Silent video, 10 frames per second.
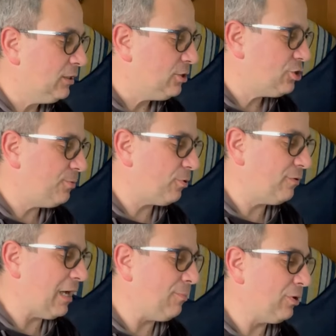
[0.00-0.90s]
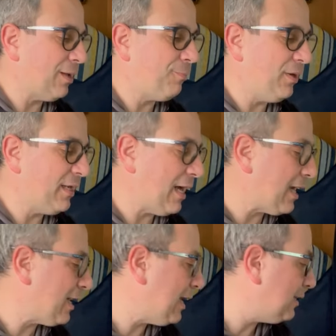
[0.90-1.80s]
ci proviamo ad
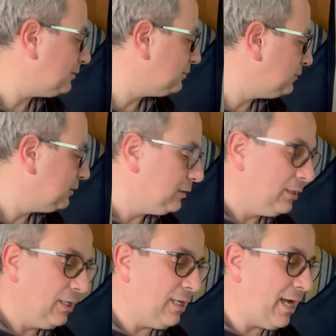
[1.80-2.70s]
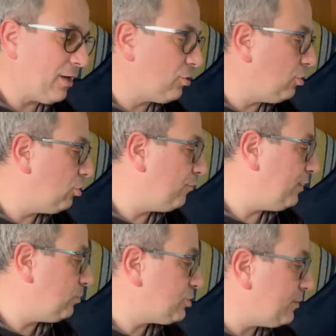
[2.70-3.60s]
applicarla leggo
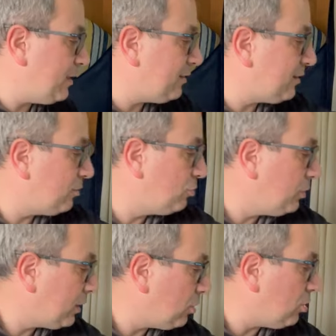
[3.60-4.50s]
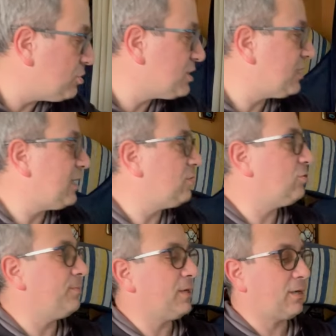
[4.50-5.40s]
velocemente due cose tanto
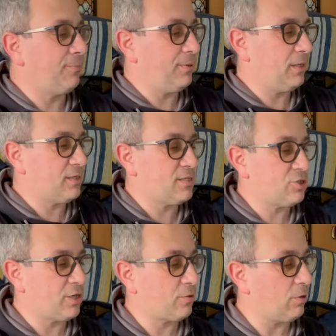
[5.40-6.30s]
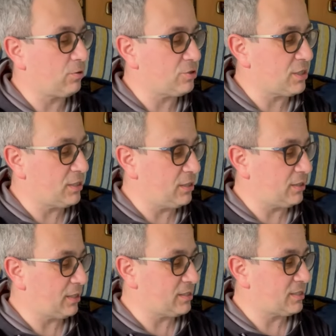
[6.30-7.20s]
per capire se c'è qualcosa di
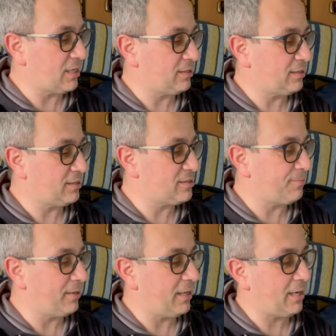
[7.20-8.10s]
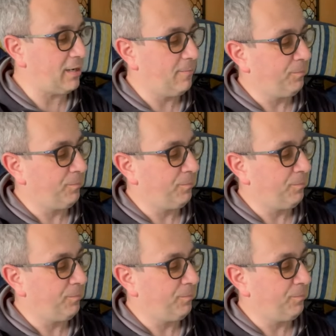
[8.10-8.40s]
interessante da sapere